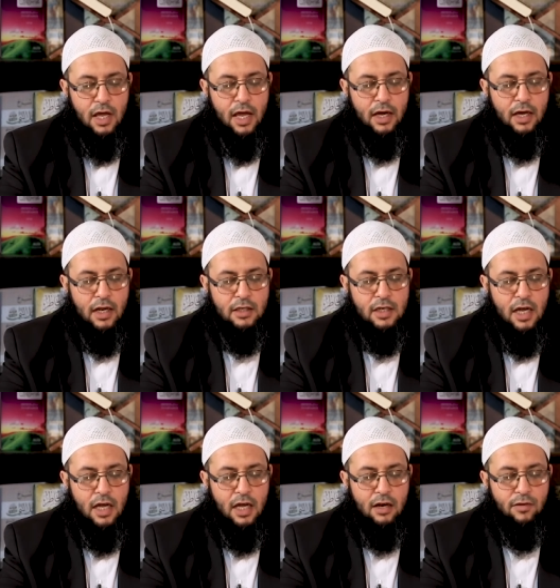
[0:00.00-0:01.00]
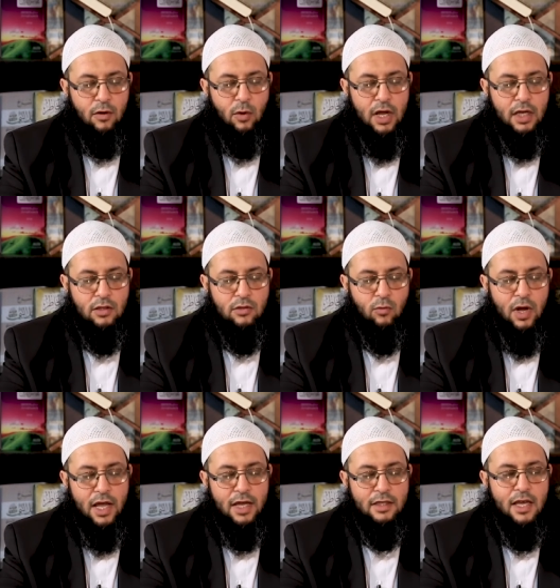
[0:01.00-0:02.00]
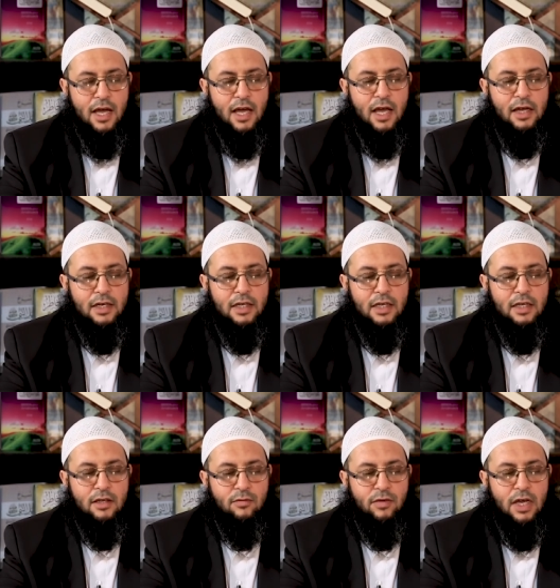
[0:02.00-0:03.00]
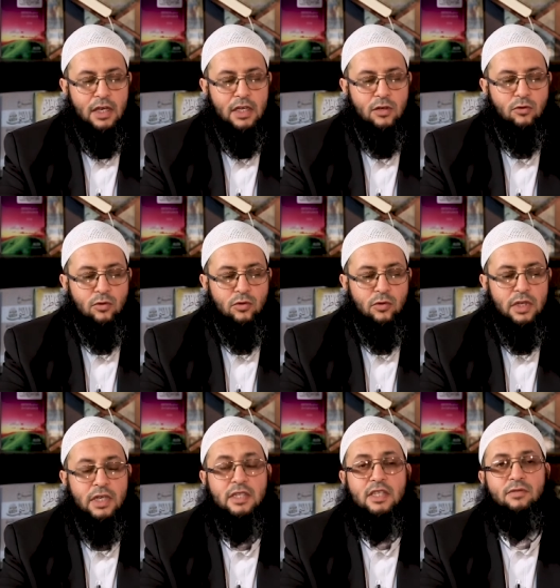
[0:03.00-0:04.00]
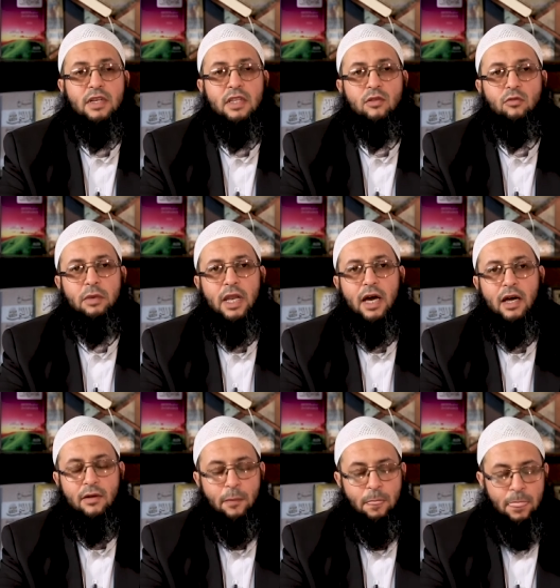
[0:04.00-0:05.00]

اخرج الفوائد واهداها لي فهل يجوز لي الاستفاده منها؟